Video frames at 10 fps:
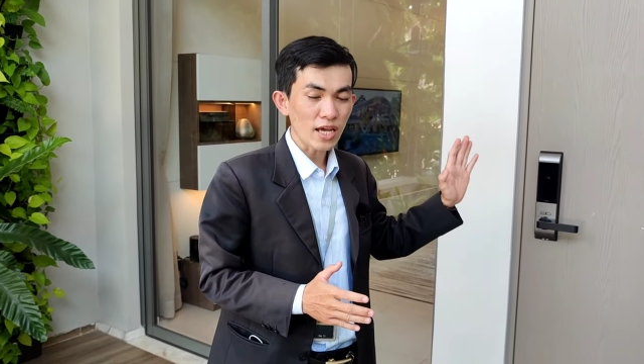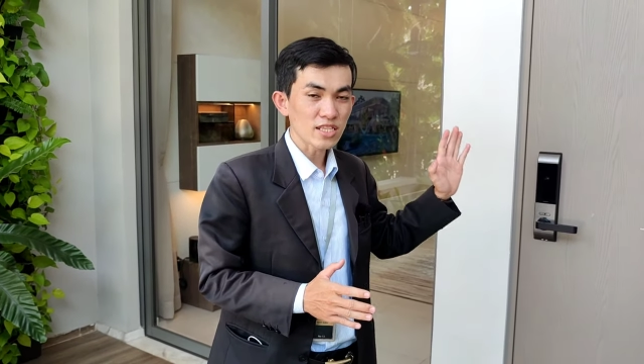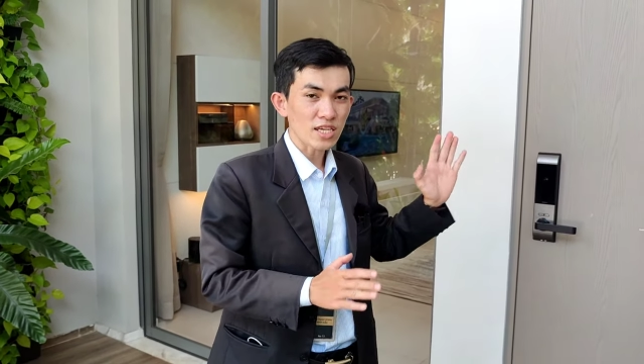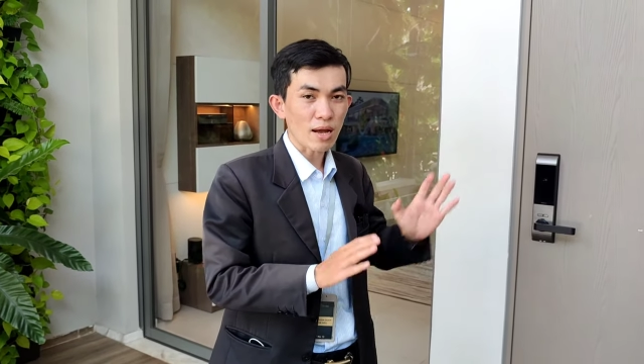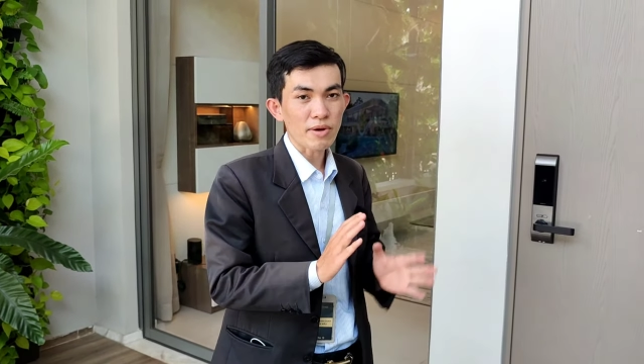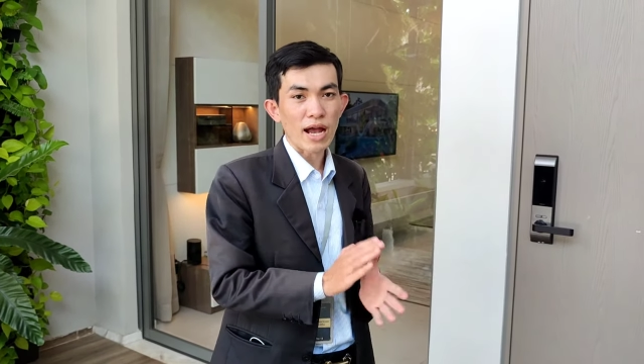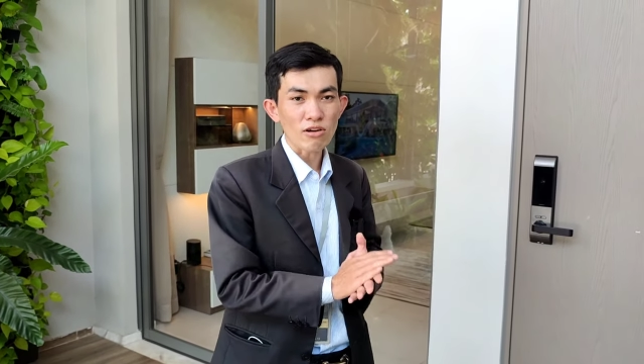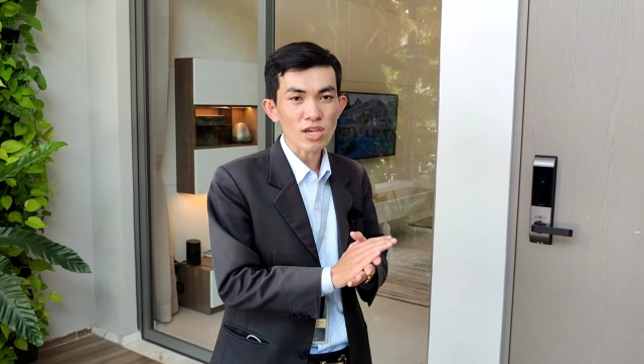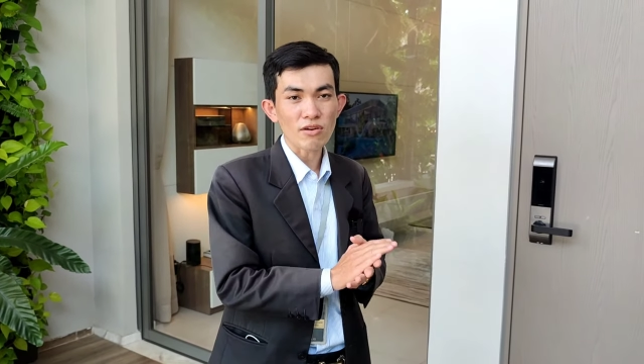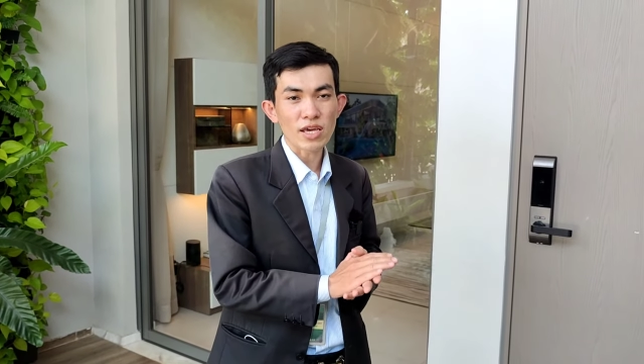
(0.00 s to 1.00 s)
anh chị tham
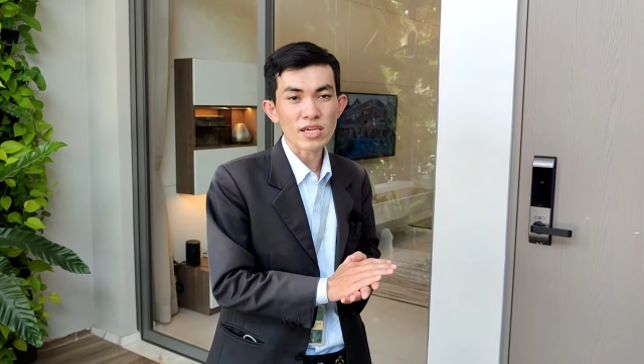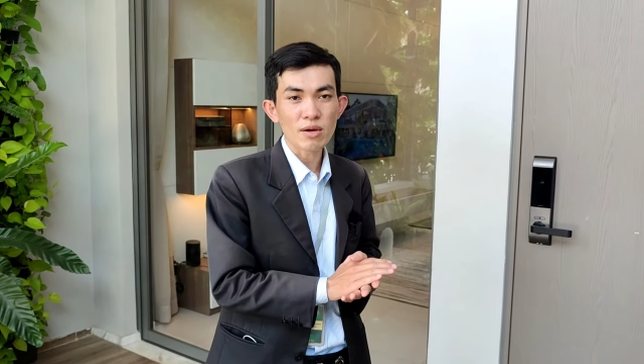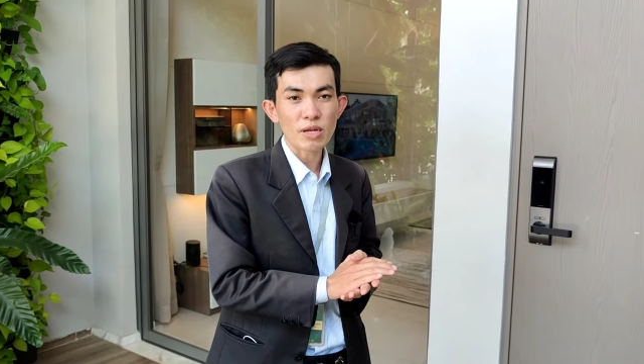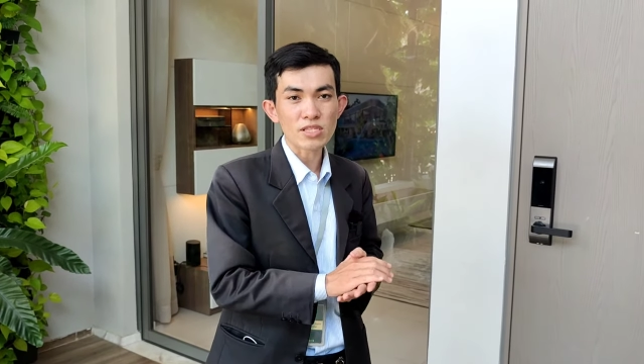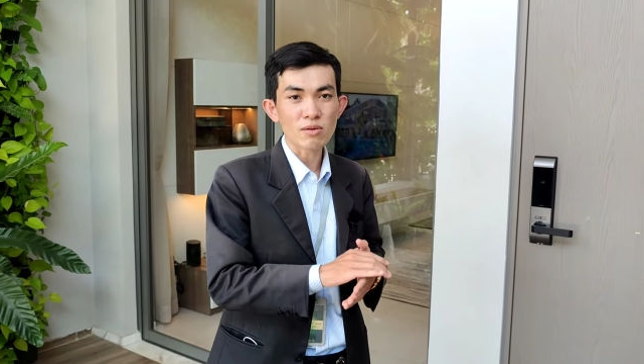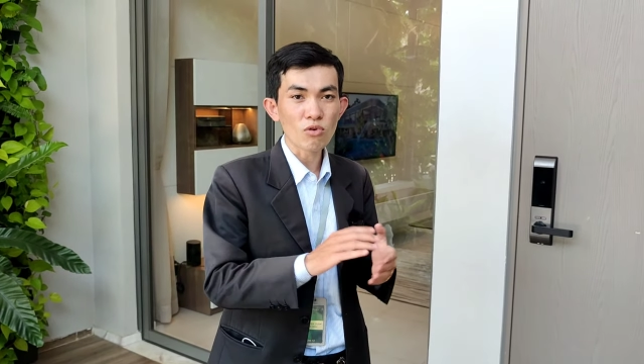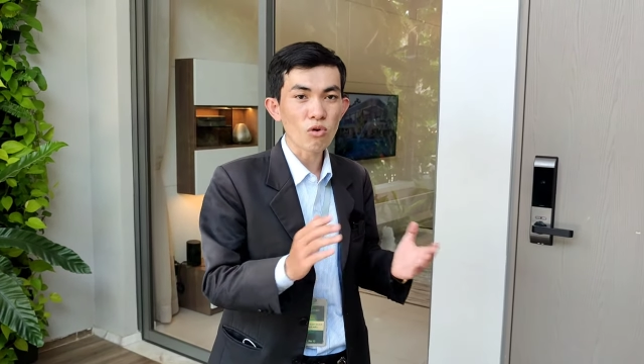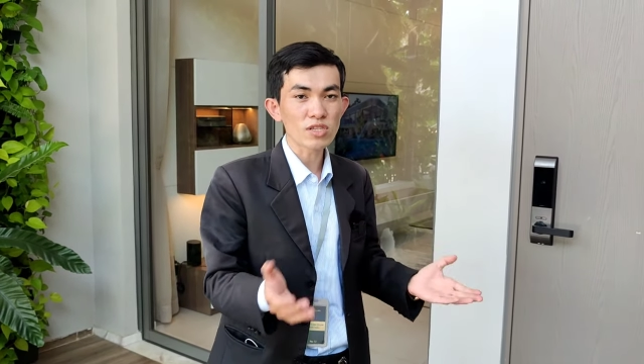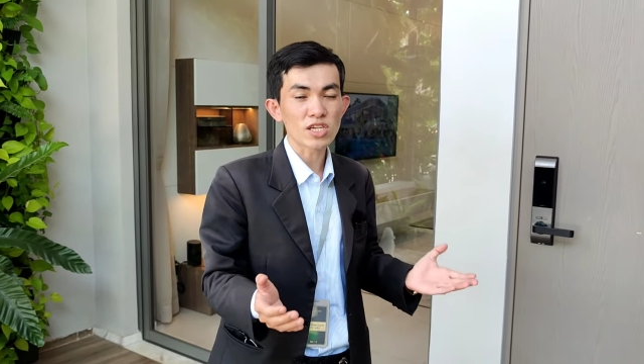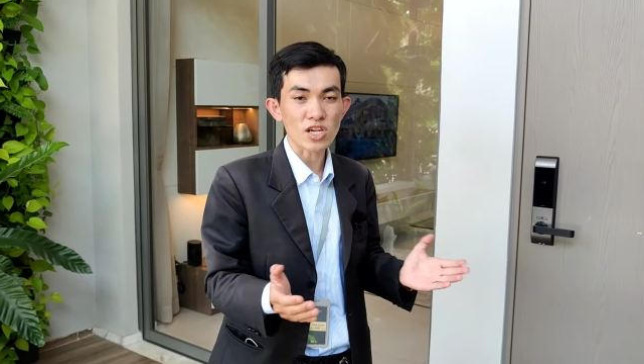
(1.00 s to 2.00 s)
khảo sau này khi mà anh chị
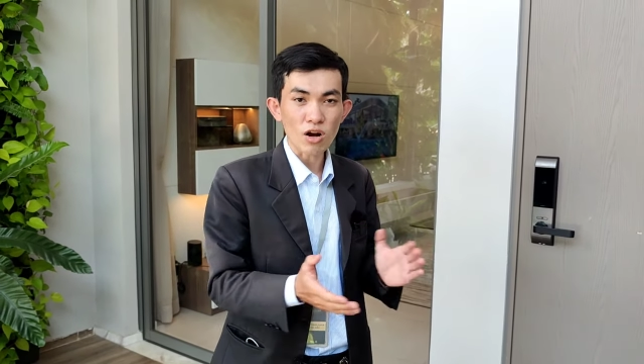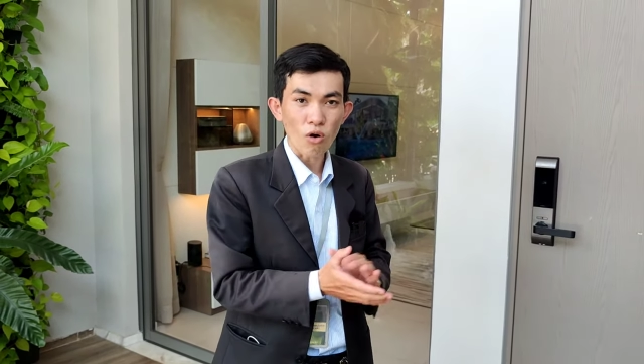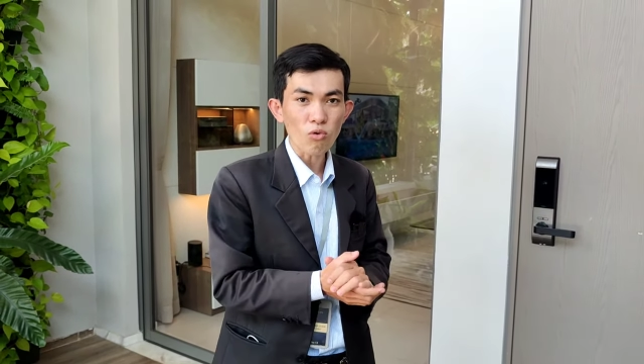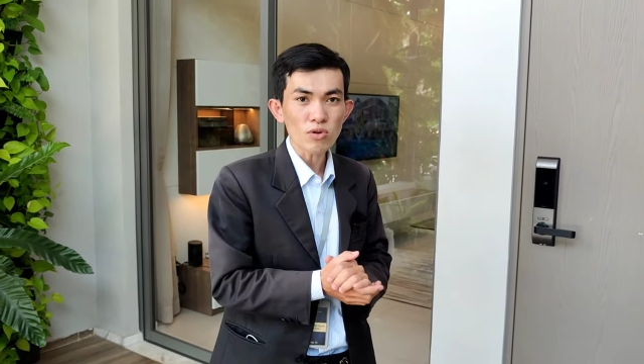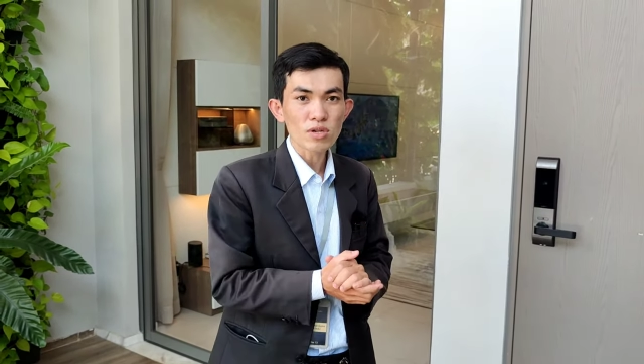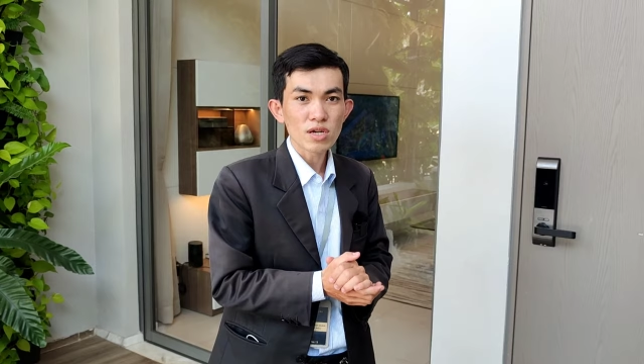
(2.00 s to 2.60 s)
mua anh chị sở hữu